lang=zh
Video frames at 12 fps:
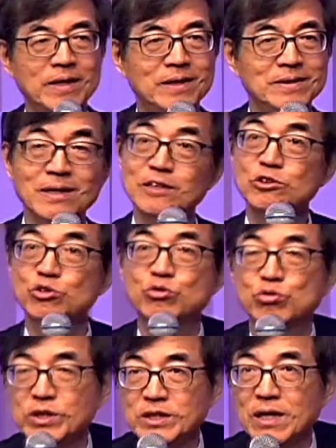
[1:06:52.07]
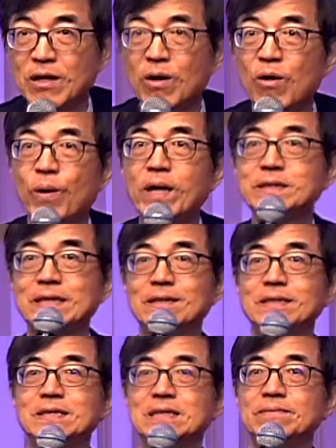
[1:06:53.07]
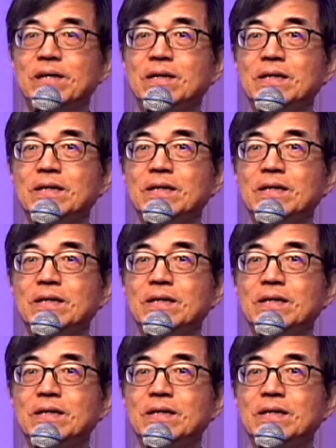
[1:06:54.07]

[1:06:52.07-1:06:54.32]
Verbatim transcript: 那所以呢，我要讲的是什么？